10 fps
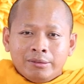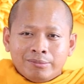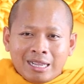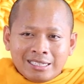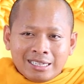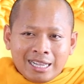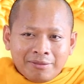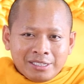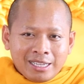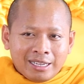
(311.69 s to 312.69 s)
Ba sạc ca
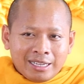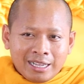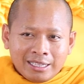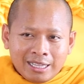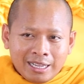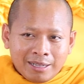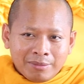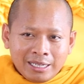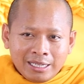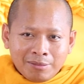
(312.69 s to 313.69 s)
vì xa khá thà
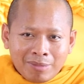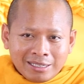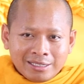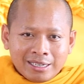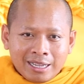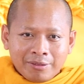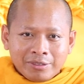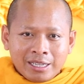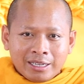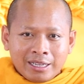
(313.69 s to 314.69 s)
mà nếu ba sạc ca vì
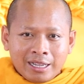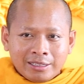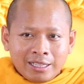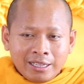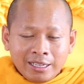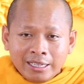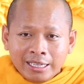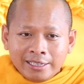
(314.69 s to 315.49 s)
xa khá tớ.